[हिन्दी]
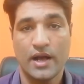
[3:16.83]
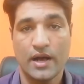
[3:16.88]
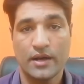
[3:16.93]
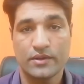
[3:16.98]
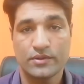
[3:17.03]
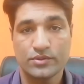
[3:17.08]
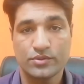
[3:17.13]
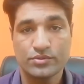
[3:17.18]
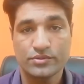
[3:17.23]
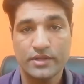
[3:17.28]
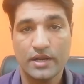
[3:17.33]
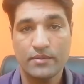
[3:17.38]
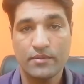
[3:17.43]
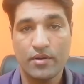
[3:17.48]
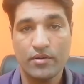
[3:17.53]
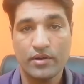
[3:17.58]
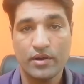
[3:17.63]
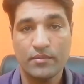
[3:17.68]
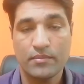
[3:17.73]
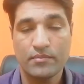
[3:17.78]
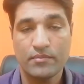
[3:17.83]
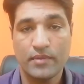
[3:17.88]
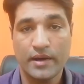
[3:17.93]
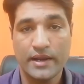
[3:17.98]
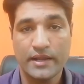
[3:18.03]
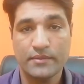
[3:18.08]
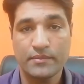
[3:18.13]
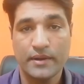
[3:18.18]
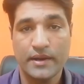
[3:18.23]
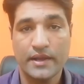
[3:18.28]
दूसरे भाव का
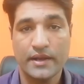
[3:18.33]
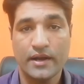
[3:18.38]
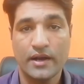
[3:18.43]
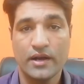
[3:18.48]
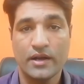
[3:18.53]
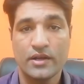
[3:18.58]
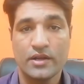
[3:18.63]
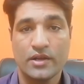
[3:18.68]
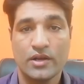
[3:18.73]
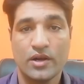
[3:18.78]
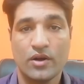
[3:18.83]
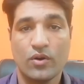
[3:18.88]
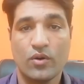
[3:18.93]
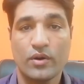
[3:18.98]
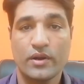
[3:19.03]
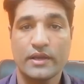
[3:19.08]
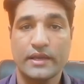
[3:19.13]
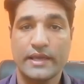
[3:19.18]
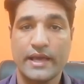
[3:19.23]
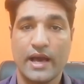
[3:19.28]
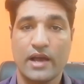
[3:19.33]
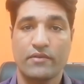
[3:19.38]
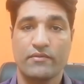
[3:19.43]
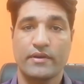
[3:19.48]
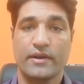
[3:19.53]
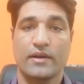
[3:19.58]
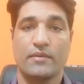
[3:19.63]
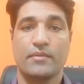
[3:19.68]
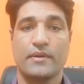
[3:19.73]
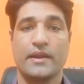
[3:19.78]
मालिक बनेगा और ग्यारहवें
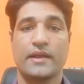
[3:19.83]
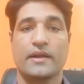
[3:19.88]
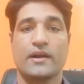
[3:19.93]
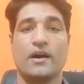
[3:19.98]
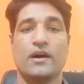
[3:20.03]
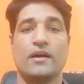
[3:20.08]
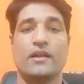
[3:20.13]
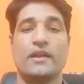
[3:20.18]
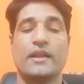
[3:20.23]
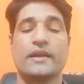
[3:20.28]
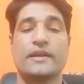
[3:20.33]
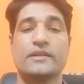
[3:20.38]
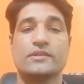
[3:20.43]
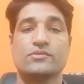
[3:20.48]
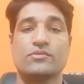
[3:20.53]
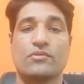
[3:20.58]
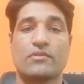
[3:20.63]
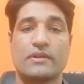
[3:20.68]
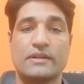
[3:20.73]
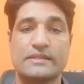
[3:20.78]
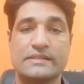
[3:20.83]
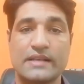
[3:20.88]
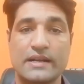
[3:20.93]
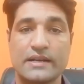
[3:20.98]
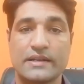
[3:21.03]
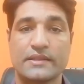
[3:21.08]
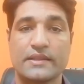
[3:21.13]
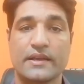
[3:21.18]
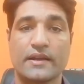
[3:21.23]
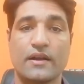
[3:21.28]
का बनेगा लेकिन जो
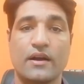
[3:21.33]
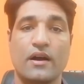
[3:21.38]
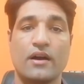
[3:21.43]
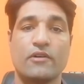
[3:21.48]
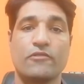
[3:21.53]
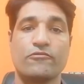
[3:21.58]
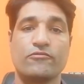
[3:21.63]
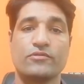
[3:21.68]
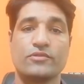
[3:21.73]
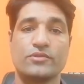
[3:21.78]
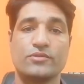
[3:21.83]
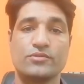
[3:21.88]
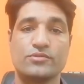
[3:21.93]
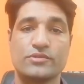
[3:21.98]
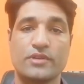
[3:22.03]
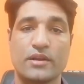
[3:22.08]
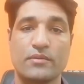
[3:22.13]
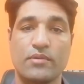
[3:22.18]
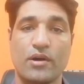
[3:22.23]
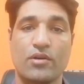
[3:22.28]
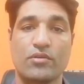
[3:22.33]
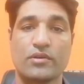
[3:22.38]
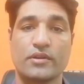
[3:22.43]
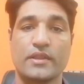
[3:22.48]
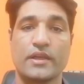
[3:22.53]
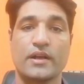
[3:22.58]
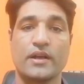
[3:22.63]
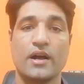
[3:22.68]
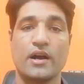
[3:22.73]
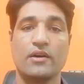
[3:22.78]
रिजल्ट देगा वो दूसरे भाव का
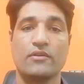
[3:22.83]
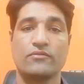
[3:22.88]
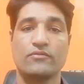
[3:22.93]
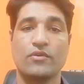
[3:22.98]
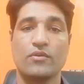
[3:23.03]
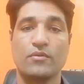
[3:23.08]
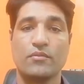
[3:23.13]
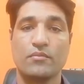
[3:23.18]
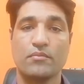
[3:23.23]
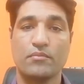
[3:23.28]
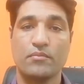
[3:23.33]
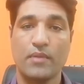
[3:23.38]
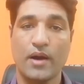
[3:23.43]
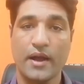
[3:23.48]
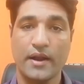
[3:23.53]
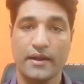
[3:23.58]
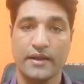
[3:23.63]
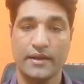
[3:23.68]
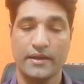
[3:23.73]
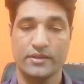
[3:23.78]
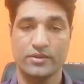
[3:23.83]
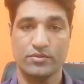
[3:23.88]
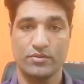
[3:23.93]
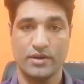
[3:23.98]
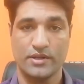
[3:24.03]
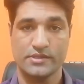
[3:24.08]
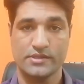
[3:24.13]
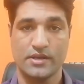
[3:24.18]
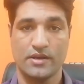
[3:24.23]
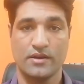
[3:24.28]
देगा वो मारक है
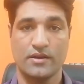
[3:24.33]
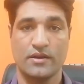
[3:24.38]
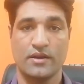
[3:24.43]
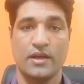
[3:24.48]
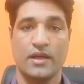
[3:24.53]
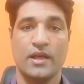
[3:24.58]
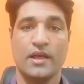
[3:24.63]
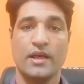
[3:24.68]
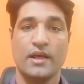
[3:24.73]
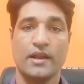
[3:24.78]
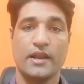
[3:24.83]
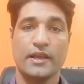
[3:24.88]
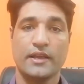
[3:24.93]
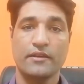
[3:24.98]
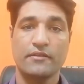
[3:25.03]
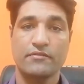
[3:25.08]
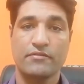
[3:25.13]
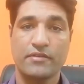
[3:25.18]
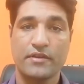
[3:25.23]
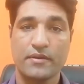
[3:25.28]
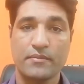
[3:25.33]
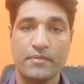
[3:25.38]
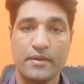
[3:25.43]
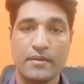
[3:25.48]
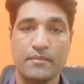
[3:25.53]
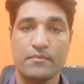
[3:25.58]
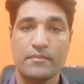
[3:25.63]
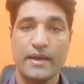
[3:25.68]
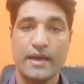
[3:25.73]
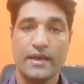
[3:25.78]
थोड़ा सा लेकिन फिर भी
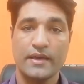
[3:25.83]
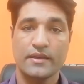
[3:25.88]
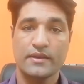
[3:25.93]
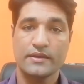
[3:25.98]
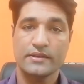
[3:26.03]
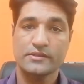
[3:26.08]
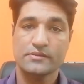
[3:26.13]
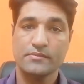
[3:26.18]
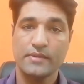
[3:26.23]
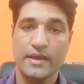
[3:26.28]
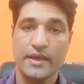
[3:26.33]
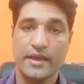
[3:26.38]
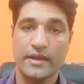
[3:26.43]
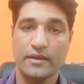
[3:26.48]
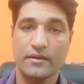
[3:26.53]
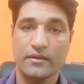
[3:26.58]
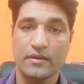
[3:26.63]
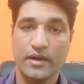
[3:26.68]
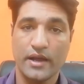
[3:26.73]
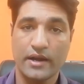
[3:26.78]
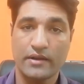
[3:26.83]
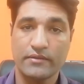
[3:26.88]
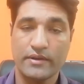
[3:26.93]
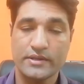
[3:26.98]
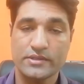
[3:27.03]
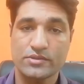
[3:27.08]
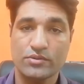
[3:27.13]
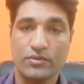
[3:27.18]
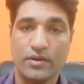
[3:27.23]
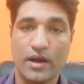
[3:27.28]
मैं इसमें एक
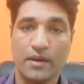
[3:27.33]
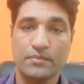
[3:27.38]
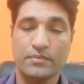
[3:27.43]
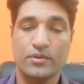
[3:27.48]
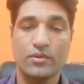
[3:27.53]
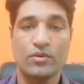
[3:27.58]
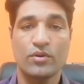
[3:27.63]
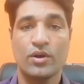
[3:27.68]
एडवाइस दूंगा आपको